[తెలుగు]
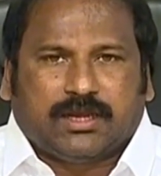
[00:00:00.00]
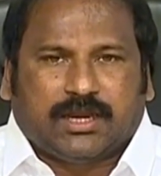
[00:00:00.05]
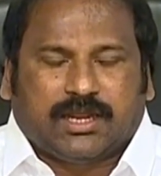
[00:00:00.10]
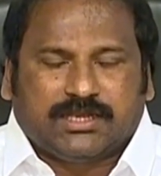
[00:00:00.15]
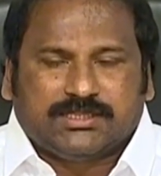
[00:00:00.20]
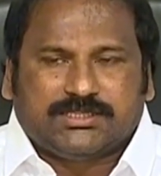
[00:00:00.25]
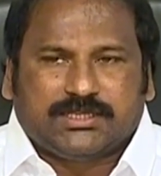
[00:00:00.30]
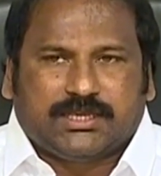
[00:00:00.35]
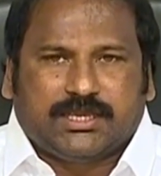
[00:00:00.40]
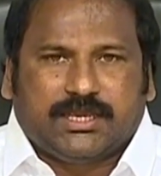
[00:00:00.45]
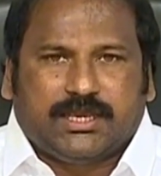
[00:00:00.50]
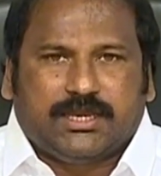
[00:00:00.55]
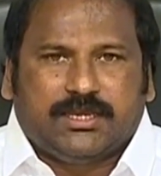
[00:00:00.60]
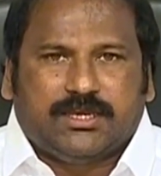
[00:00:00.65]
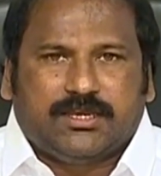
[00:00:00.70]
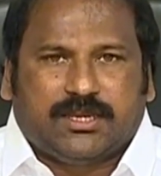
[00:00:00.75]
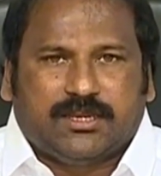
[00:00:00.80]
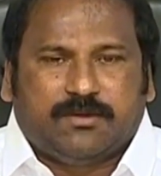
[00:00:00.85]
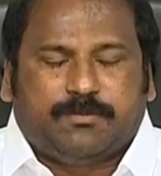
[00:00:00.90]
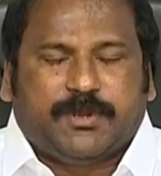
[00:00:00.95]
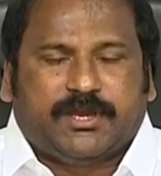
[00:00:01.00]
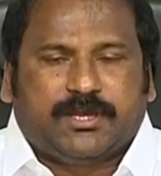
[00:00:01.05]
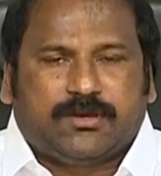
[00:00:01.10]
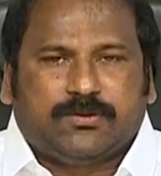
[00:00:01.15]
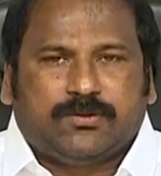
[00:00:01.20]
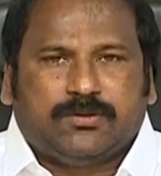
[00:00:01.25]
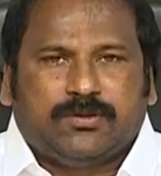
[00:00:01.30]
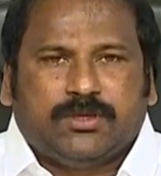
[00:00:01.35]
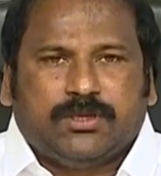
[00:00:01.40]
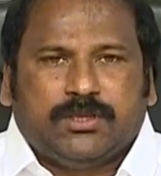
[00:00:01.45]
రాజకీయాన్ని
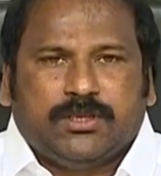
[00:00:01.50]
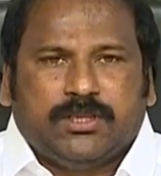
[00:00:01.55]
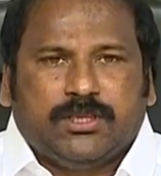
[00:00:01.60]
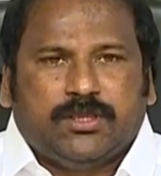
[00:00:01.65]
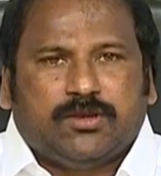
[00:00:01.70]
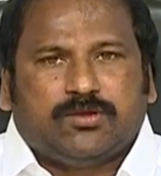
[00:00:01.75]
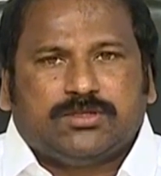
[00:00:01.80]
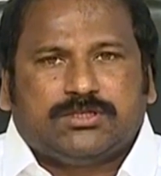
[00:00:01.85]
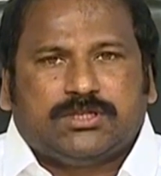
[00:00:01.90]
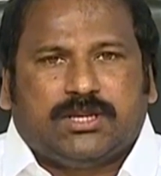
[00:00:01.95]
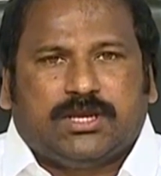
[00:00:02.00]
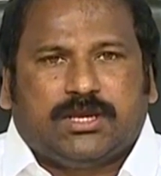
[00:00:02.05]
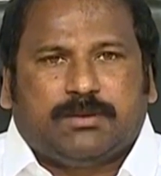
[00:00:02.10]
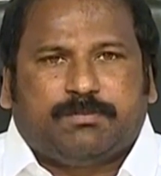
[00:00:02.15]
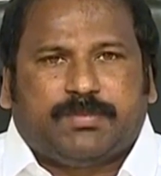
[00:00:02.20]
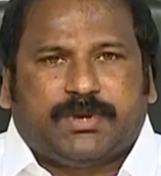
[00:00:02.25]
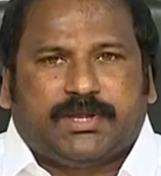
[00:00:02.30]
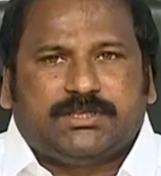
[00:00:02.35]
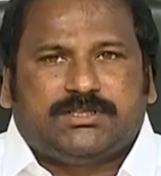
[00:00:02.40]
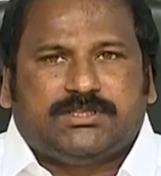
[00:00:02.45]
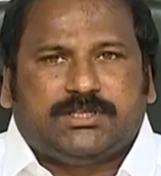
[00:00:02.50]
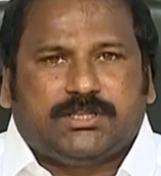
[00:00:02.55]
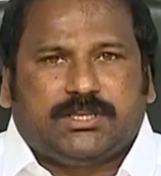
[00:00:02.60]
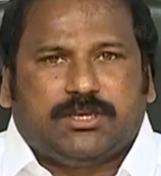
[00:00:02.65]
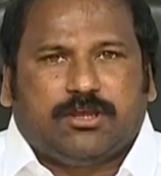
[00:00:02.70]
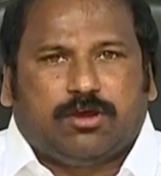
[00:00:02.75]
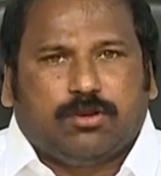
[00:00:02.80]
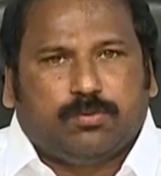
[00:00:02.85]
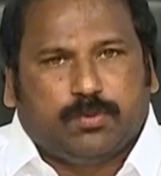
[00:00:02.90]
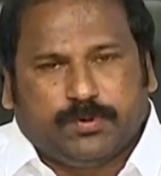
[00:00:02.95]
నడిపారు ఈ రోజున
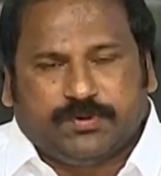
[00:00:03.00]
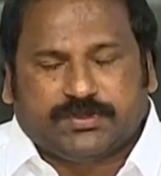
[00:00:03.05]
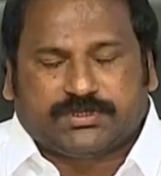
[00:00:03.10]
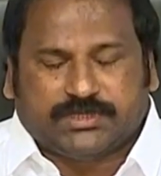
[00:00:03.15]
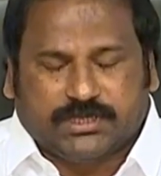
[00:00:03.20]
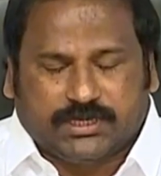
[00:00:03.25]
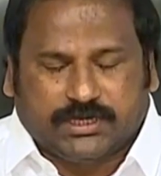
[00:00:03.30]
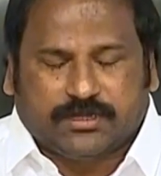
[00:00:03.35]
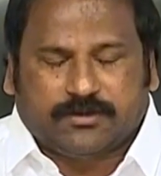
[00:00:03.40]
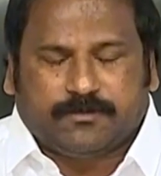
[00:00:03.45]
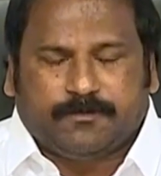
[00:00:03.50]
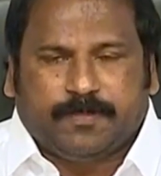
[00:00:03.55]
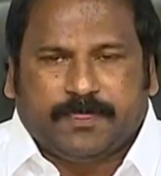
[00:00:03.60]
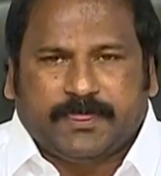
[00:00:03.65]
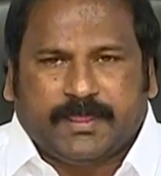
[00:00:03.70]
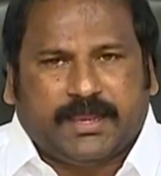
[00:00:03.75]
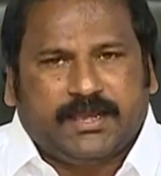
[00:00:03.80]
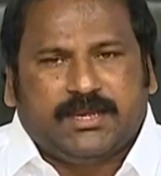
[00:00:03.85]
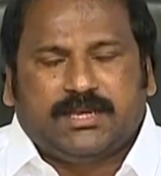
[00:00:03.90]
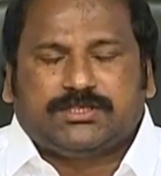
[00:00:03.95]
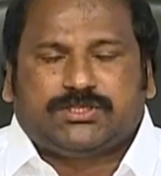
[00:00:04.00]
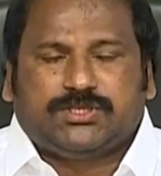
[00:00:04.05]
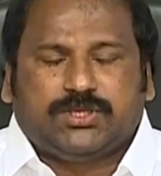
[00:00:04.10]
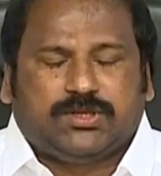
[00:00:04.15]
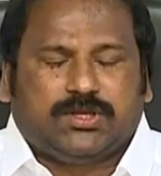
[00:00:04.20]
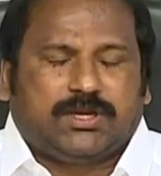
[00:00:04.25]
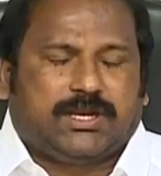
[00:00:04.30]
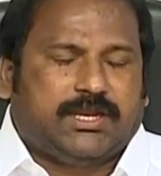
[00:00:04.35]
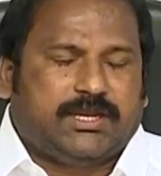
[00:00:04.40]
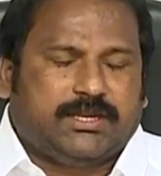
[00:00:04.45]
పరిస్థితిని అనుభవిస్తున్నారు అయినా
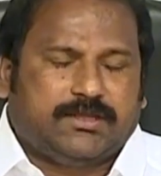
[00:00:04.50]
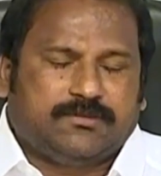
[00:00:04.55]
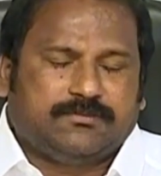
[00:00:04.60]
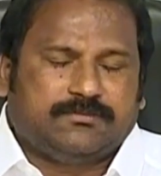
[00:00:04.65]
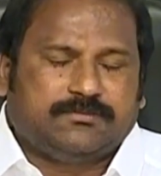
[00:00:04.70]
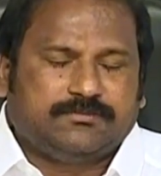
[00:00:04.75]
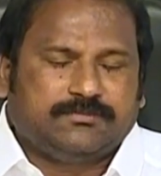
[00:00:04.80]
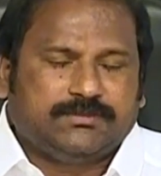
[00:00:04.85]
సిగ్గు రాలేదు